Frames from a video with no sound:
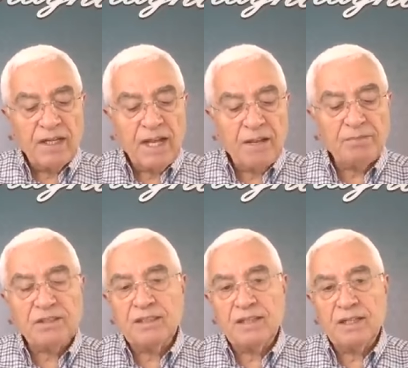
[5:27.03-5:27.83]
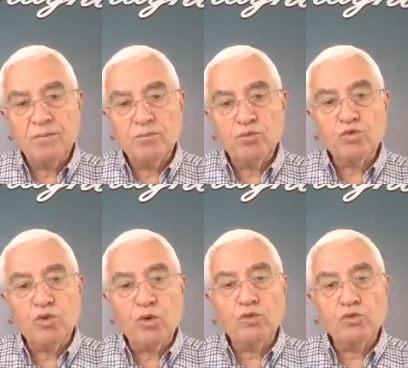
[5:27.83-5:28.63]
hepsi de
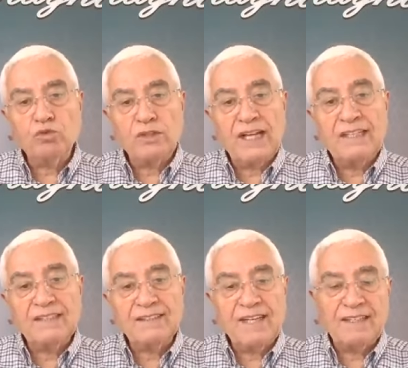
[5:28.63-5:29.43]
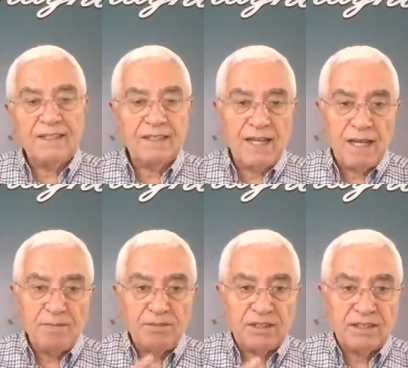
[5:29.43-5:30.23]
bu 950 senenin
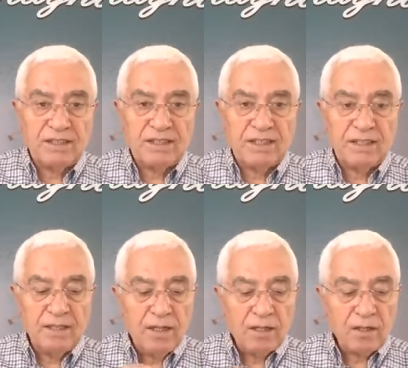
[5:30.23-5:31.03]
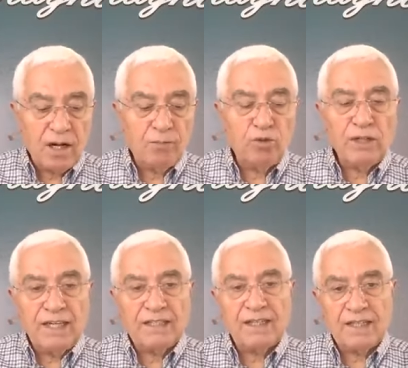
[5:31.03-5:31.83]
hepsini kabul
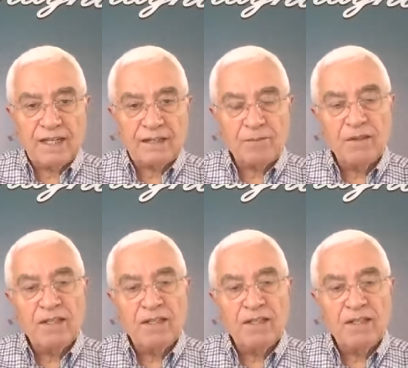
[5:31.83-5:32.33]
ederek